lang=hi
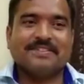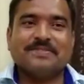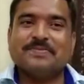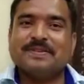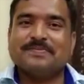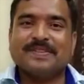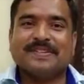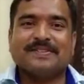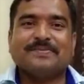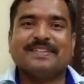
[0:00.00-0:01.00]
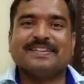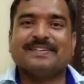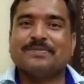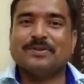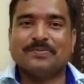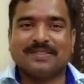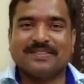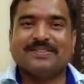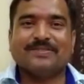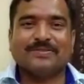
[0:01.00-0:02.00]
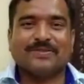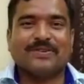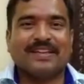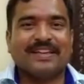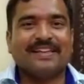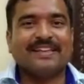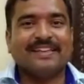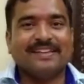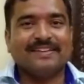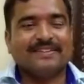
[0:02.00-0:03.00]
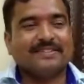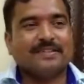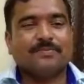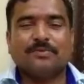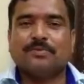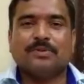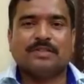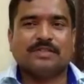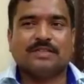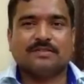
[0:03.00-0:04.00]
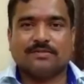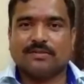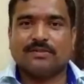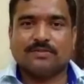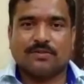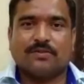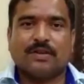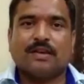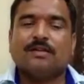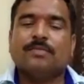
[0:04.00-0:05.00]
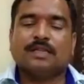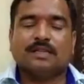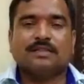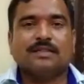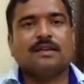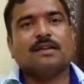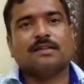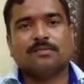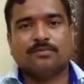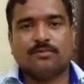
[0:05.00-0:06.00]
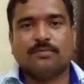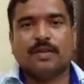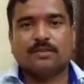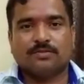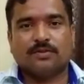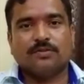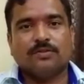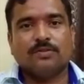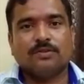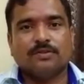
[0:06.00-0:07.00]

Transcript: राजनीति में हमने कदम नहीं रखा हमारी पत्नी ने चुनाव लड़ा है इससे पूर्व किसी ने कोई चुनाव नहीं लड़ा माता जी ने लड़ा था पूर्व में एक चुनाव